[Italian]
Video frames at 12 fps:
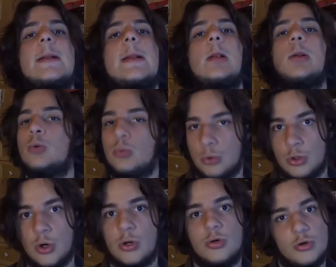
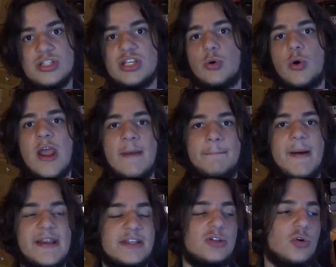lungo, lo dico, è
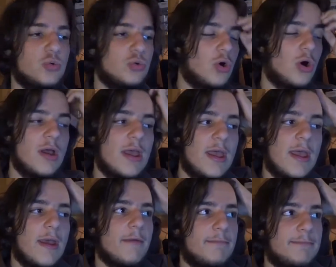parecchio lungo
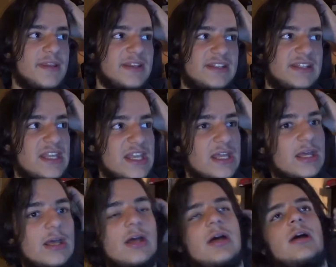perché
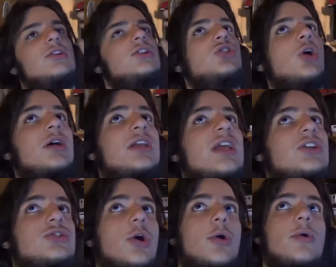eh, i giochi che
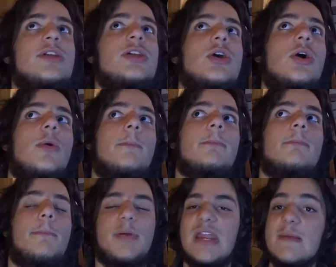gioco io
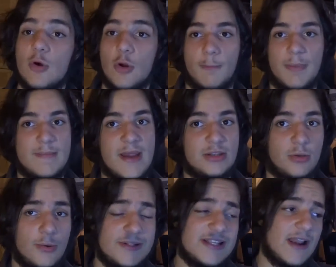primo non
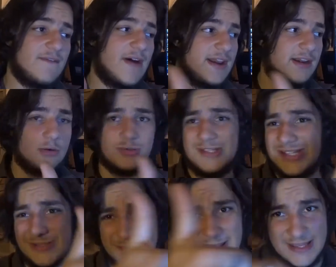permettono di salvare così
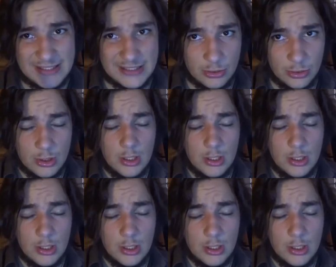spesso